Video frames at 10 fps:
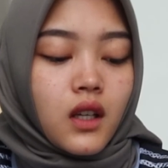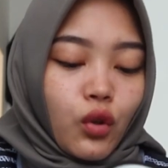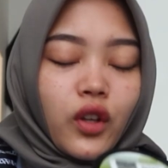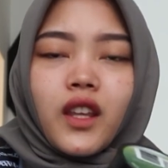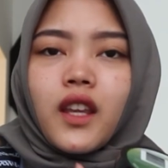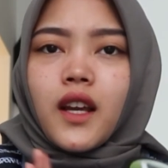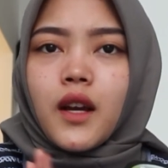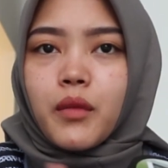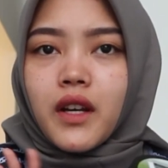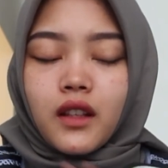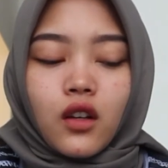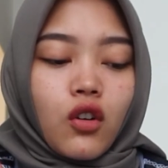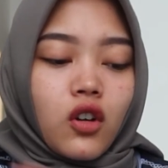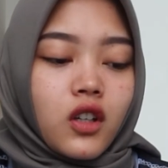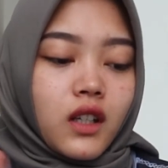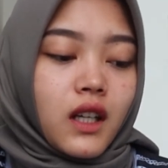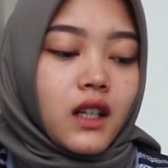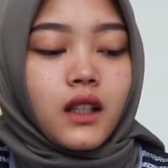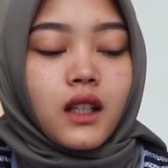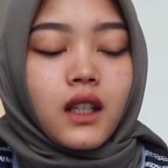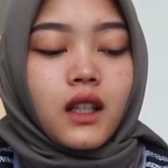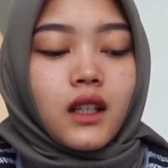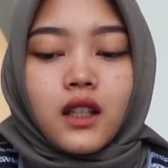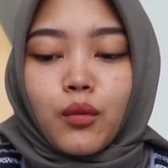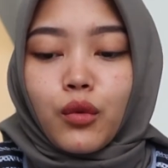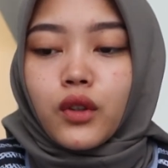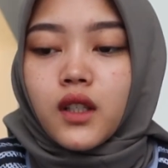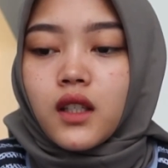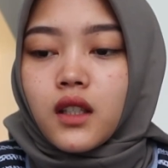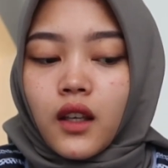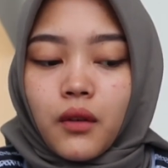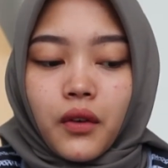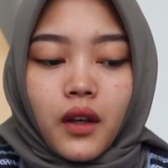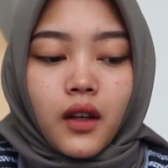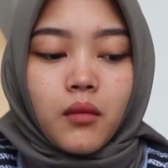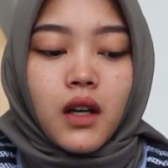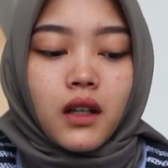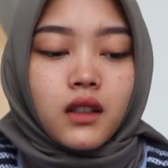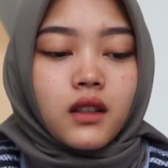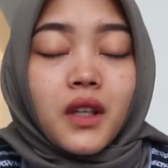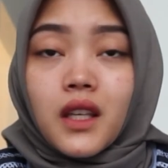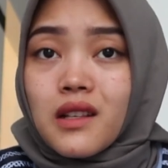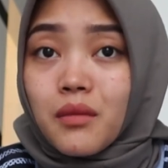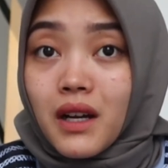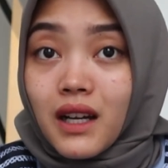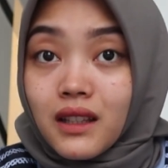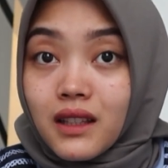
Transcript: Pokoknya yang gambarnya tengkorak. Ini di Putri ngefek banget, bikin semangat